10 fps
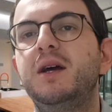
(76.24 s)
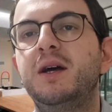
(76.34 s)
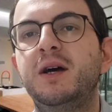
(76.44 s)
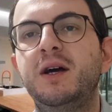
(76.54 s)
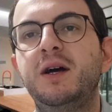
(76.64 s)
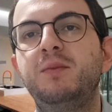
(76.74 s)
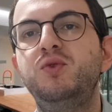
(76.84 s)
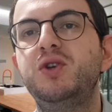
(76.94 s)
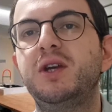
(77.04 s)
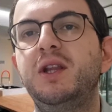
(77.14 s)
Ee, bu
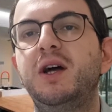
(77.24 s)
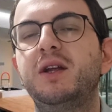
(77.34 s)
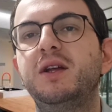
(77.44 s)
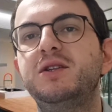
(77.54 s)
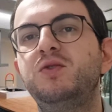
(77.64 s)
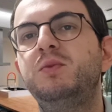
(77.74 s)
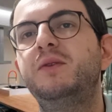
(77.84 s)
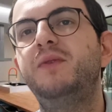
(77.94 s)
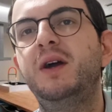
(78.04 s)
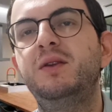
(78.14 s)
şekilde arkadaşlar.
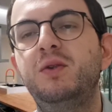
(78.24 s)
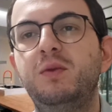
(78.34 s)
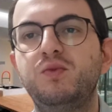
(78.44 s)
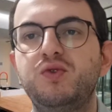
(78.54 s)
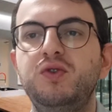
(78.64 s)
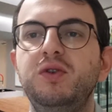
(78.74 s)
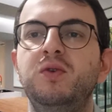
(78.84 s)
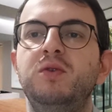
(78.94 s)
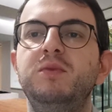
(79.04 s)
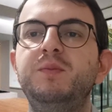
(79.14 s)
Umarım faydalı olmuştur.
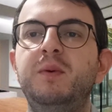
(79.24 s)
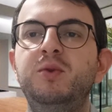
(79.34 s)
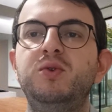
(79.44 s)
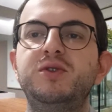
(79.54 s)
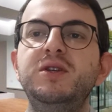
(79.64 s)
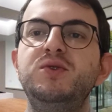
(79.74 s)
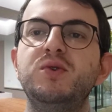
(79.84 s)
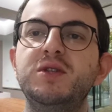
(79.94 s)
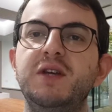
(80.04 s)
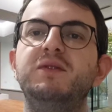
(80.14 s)
Yorum yapıp
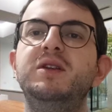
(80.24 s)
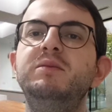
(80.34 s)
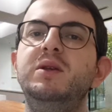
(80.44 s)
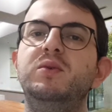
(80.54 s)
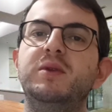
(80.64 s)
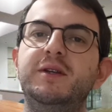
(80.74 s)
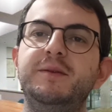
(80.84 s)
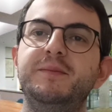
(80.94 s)
çok sevinirim. İyi günler.